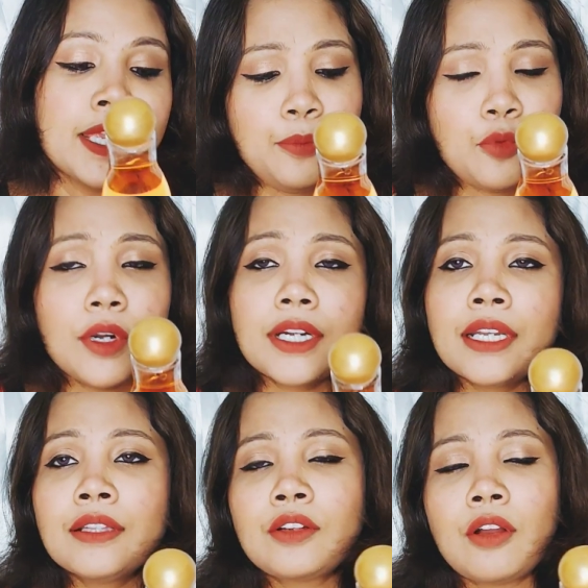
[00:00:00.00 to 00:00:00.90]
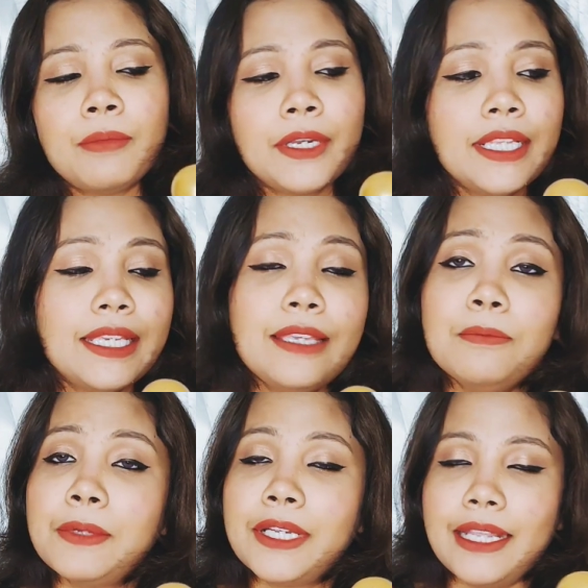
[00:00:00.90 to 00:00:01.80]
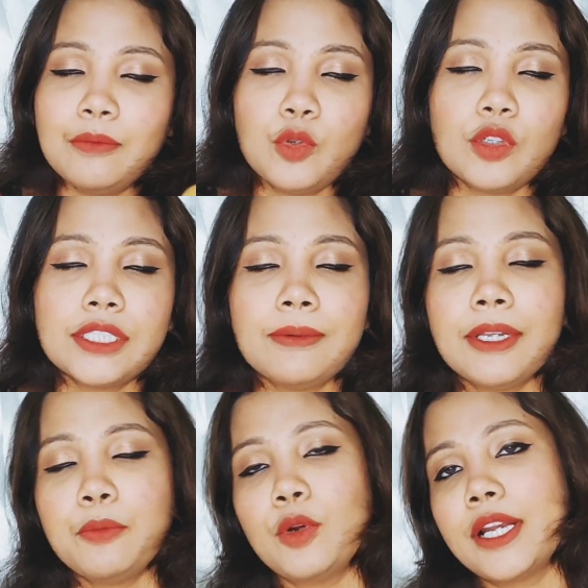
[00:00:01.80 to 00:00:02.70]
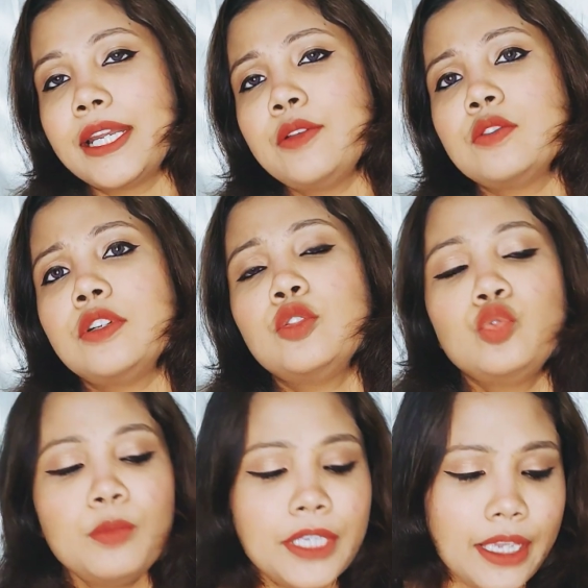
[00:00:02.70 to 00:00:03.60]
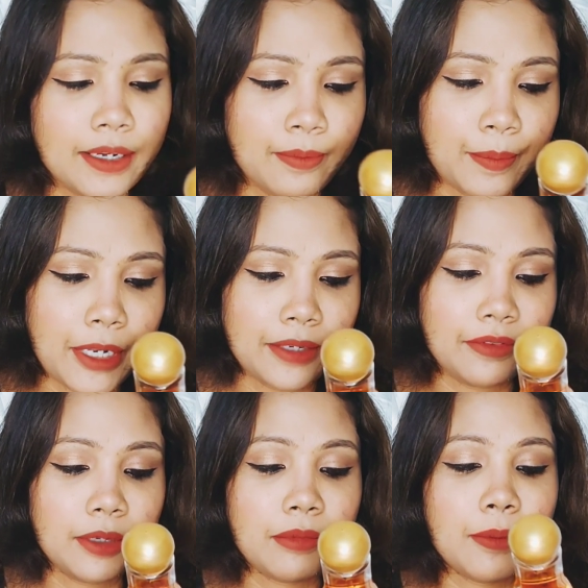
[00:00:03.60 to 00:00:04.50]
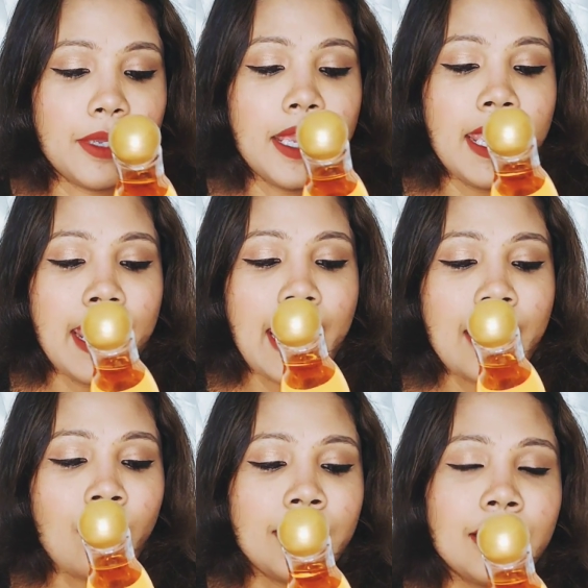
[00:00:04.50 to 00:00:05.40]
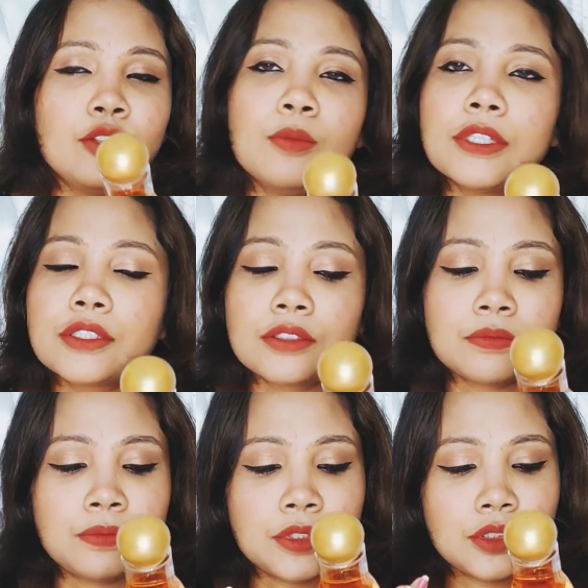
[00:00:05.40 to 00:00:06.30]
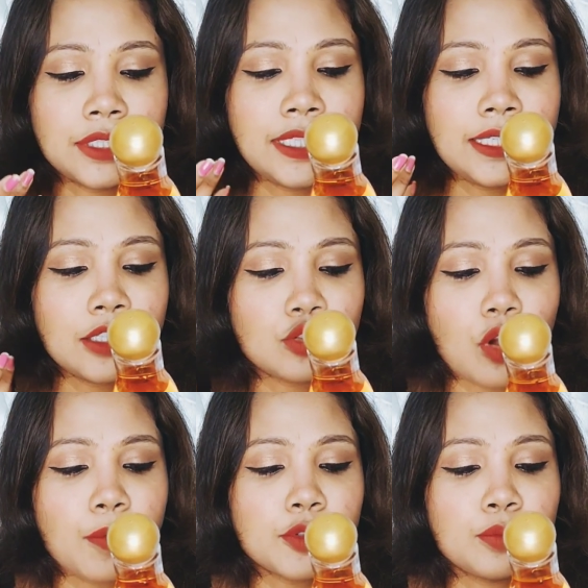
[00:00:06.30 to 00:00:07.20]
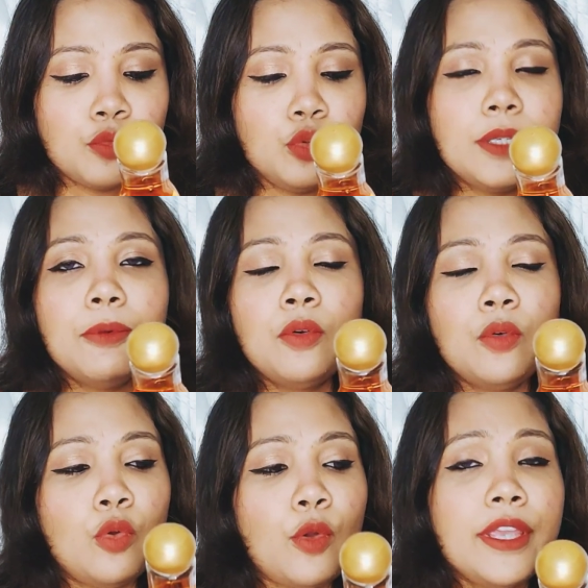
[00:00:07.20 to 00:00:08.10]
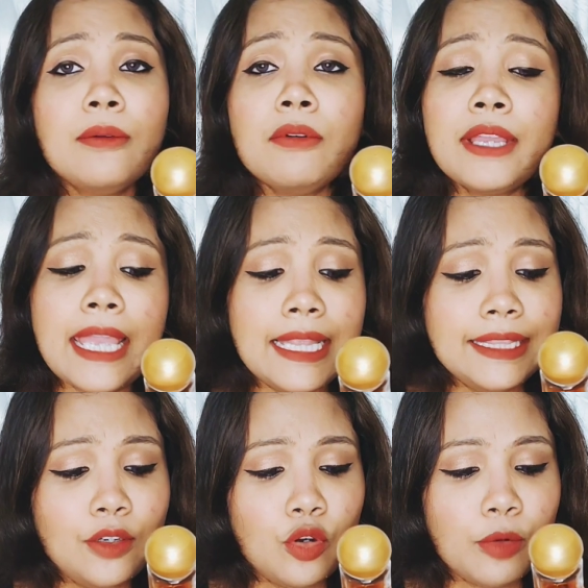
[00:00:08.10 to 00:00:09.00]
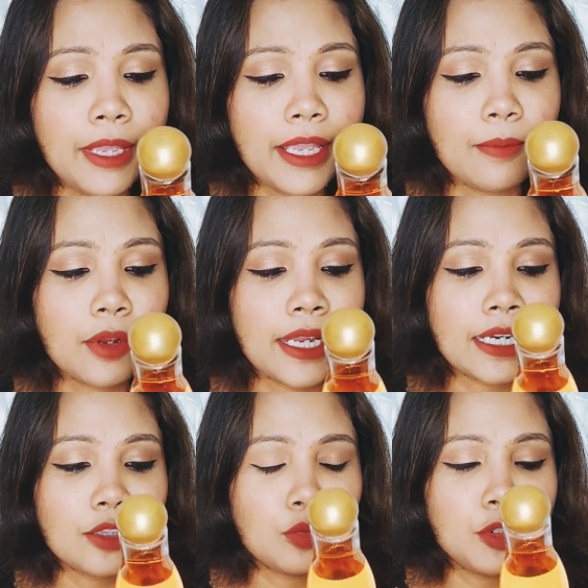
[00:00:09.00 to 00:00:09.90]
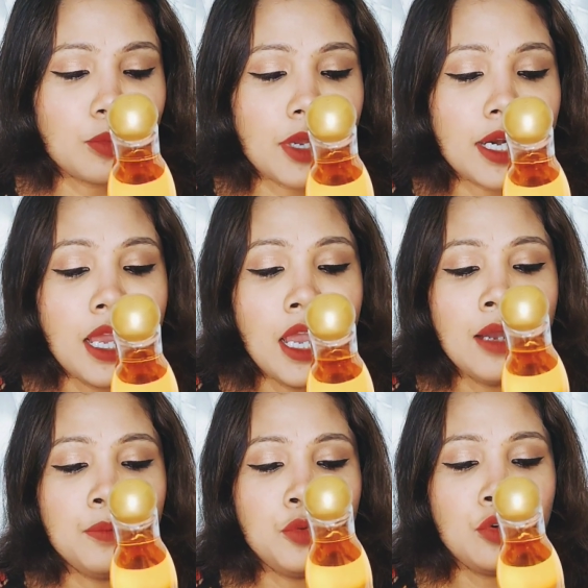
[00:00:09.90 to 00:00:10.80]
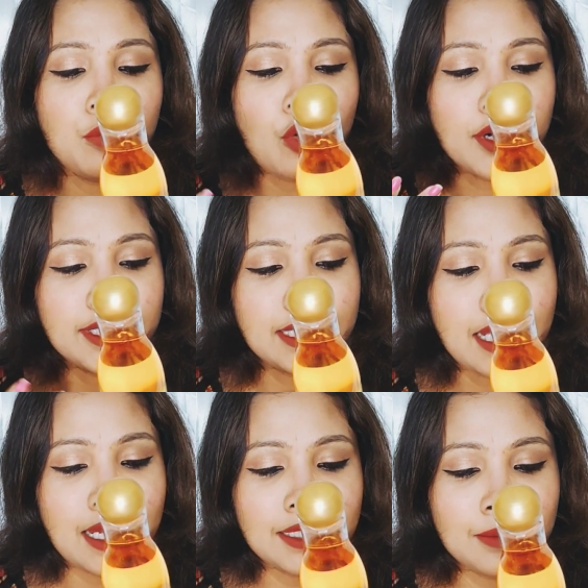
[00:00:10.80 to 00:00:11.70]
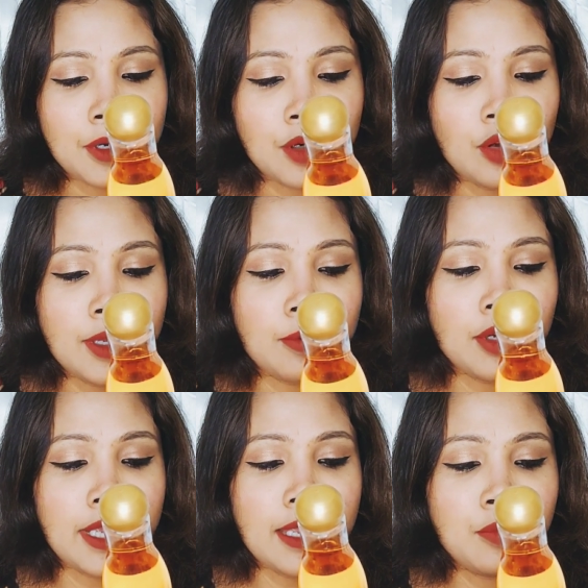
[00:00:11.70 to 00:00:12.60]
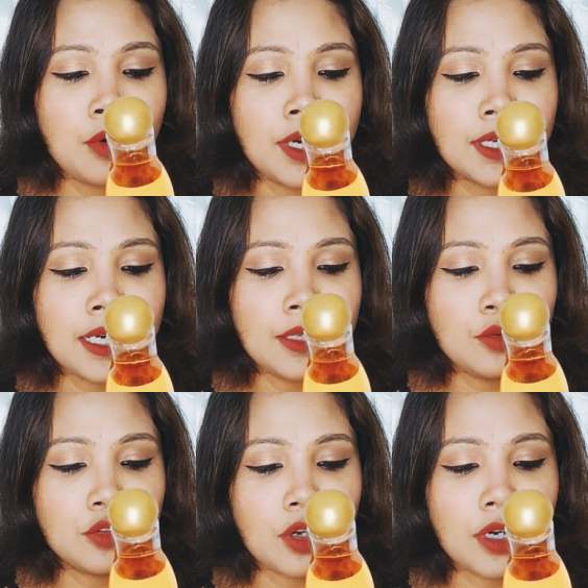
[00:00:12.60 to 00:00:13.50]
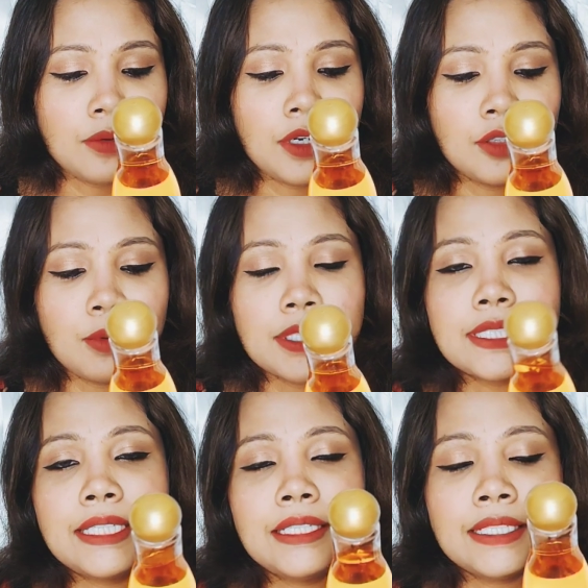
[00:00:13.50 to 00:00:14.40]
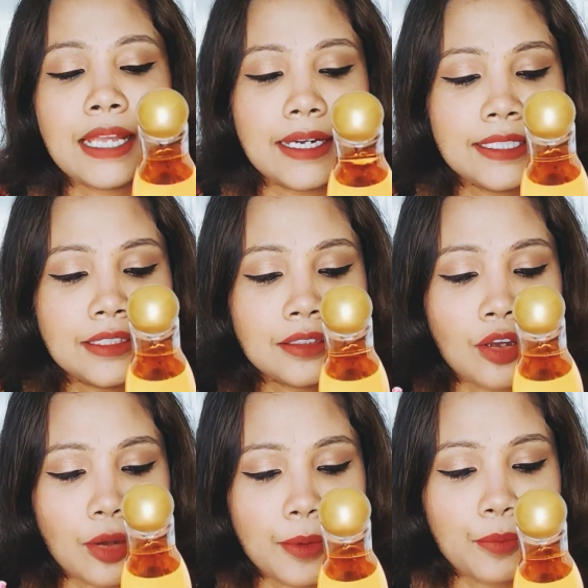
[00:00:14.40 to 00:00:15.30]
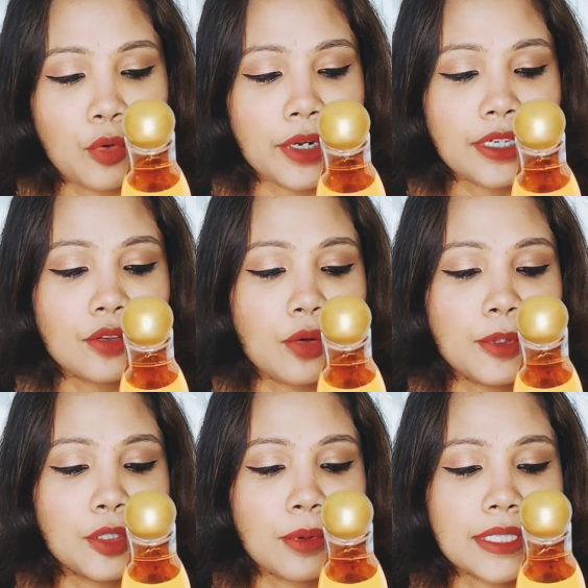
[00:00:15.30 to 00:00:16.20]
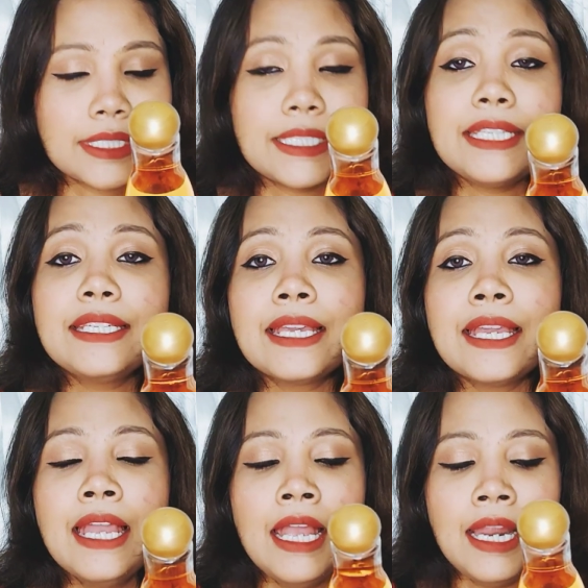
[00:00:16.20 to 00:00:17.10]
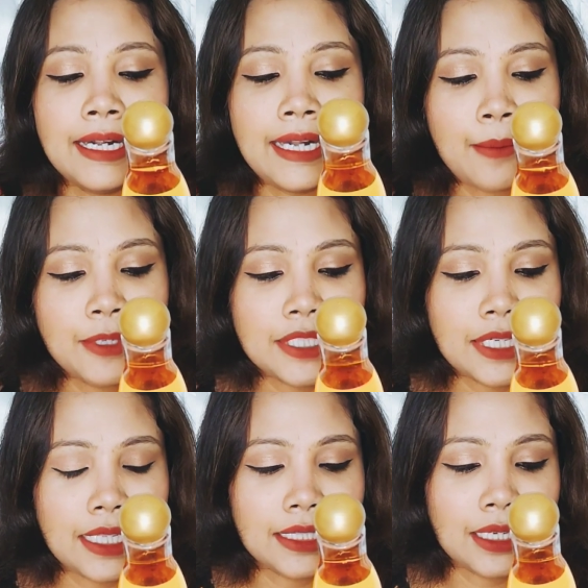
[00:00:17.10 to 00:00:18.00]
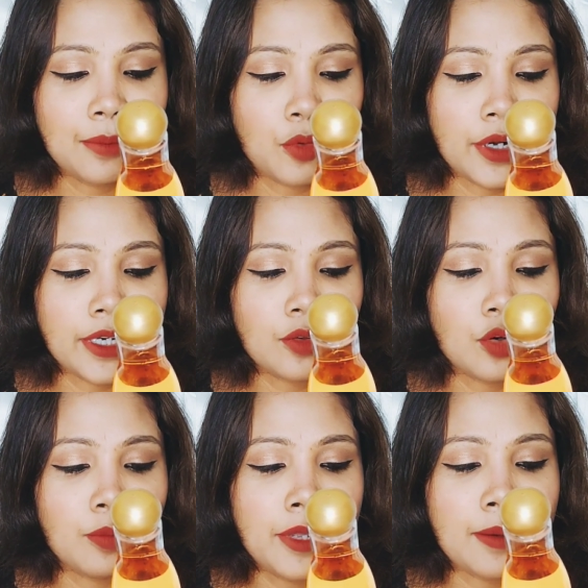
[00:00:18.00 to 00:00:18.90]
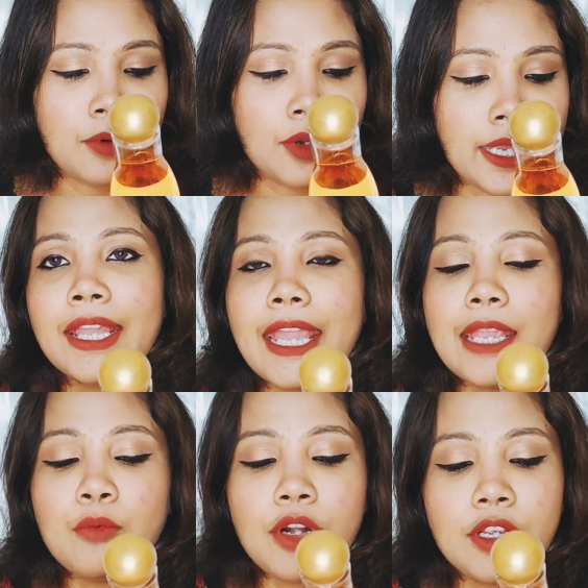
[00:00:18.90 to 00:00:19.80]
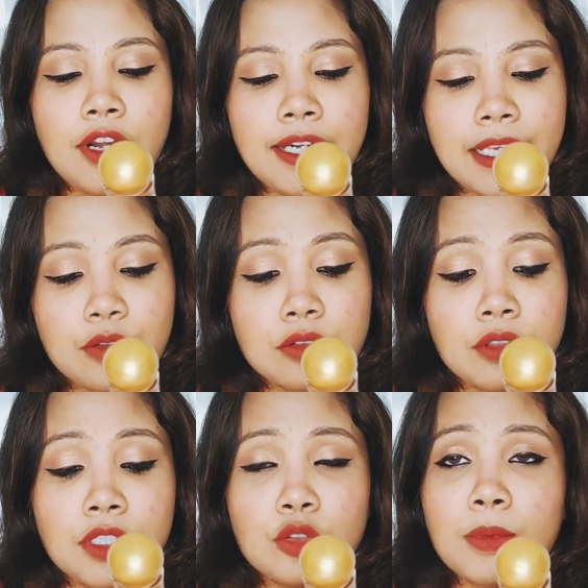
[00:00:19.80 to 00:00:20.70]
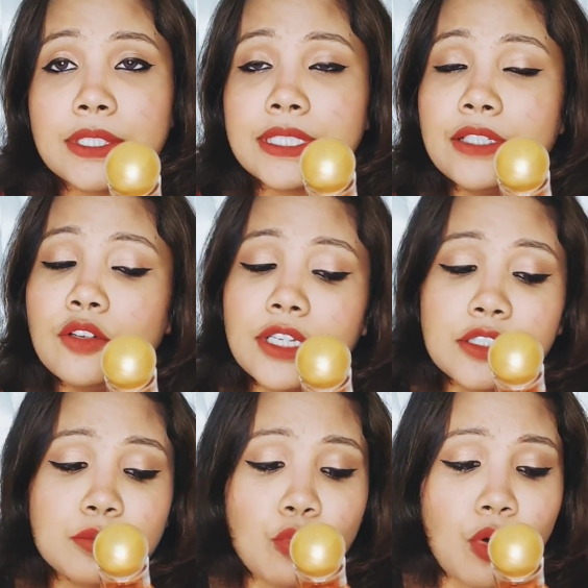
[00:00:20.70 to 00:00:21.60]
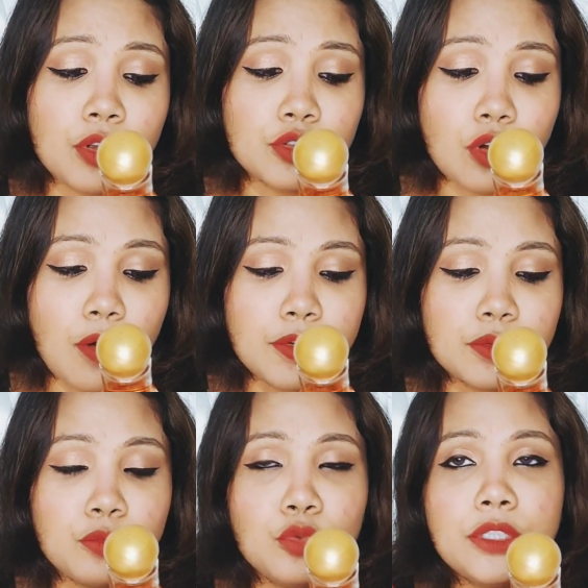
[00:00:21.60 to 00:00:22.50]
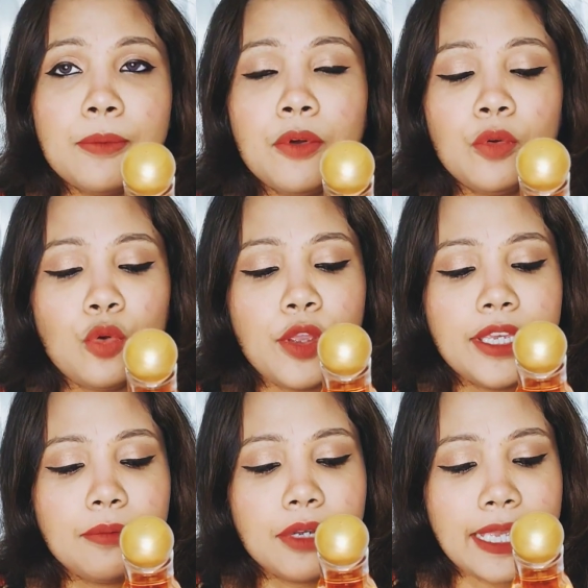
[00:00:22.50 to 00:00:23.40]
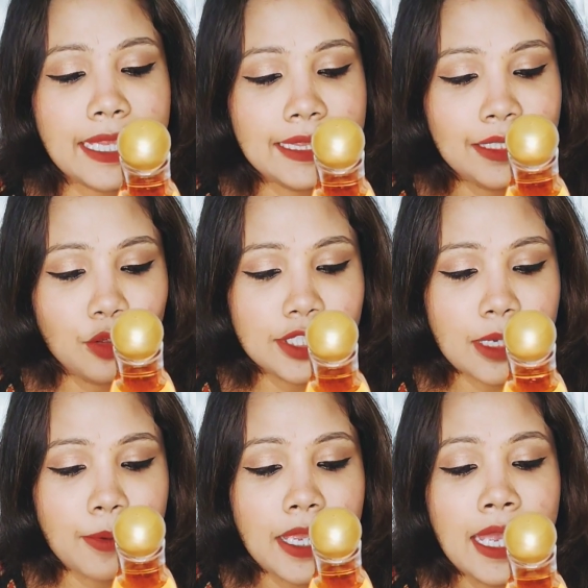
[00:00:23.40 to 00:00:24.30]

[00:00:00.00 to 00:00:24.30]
এই প্রোডাক্টটা কোম্পানি কি ক্লেম করছে মানে প্রোডাক্টটা ইউজ করে তুমি গেট বেনিফিট পাবে এই অয়েলটা তোমার স্কিনকে সফট স্মুথ এবং গ্লোয়িং এবং হেলদি করবে এবং এটা তুমি তোমার পুরো বডিতে লাগাতে পারো এবং এই প্রোডাক্টটা ইউজ করার ফলে তোমার স্কিন নারিশ হবে প্রোটেক্ট করবে তোমার স্কিনকে ড্যামেজের হাত থেকে প্রোটেক্ট করবে এবং এই বডি অয়েলটা ইউজ করলে তোমার স্কিন অনেক সফট স্মুথ এবং গ্লোয়িং এবং হেলদি হয়ে যাবে